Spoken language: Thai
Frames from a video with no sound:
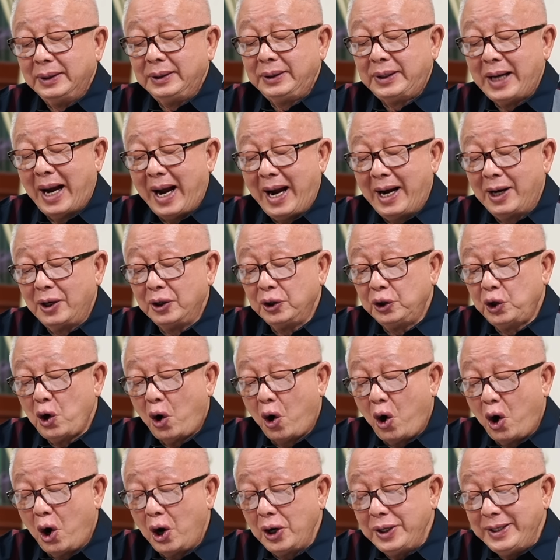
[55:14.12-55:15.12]
ช่าง
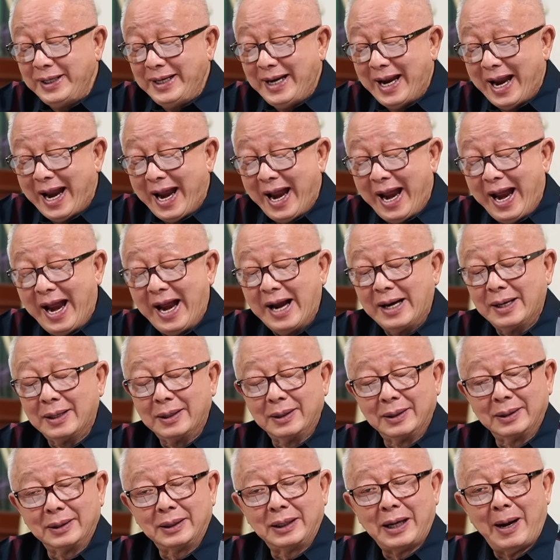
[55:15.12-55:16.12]
ย้อนแย้ง
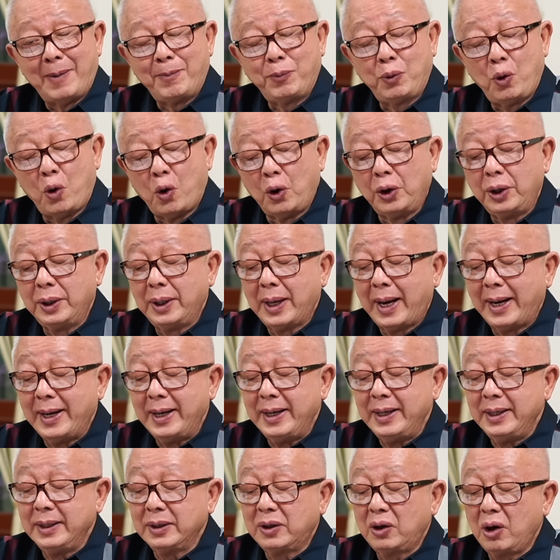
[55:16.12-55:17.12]
กับคนใน
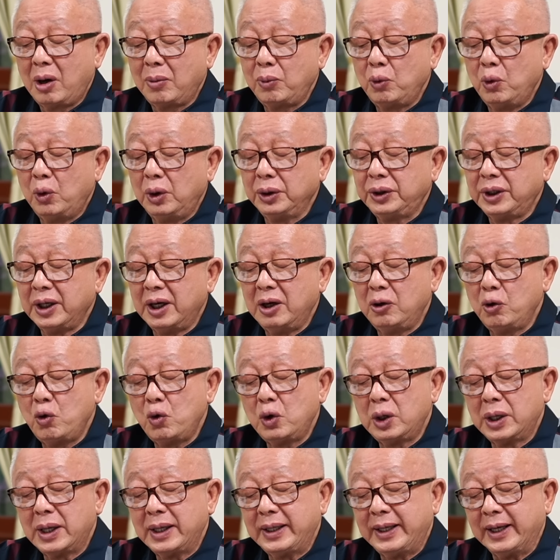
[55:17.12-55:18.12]
ครอบครัวจึงรุ่ง
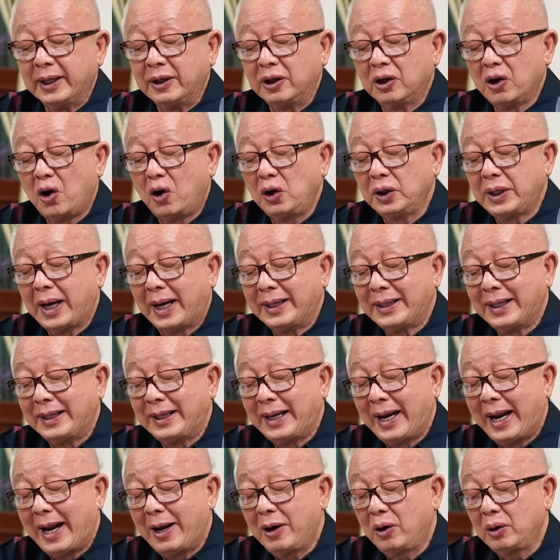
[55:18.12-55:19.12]
เรืองกิจน้องชาย
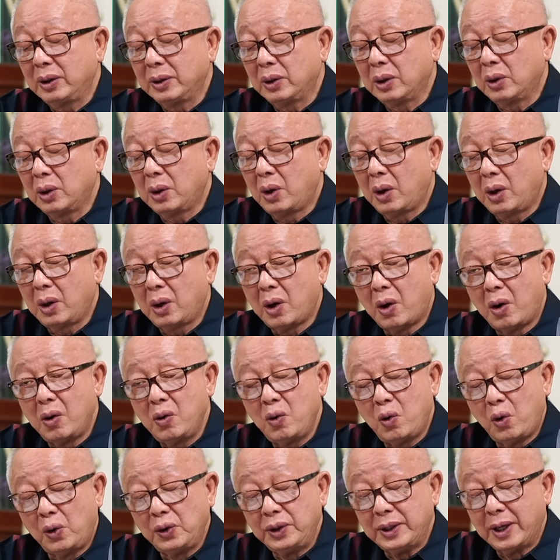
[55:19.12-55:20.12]
แท้ๆของ
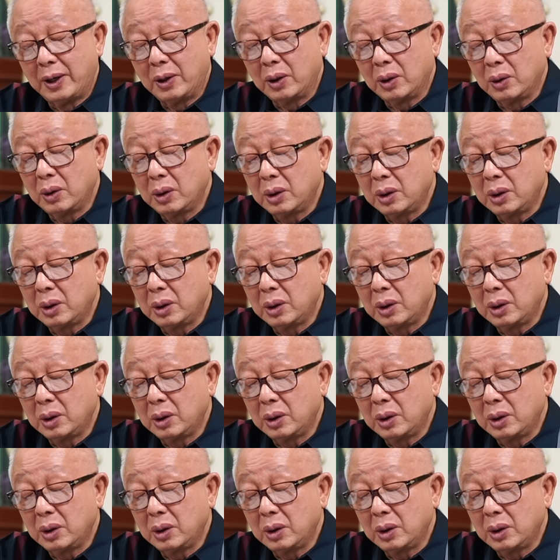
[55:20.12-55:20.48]
คนอย่าง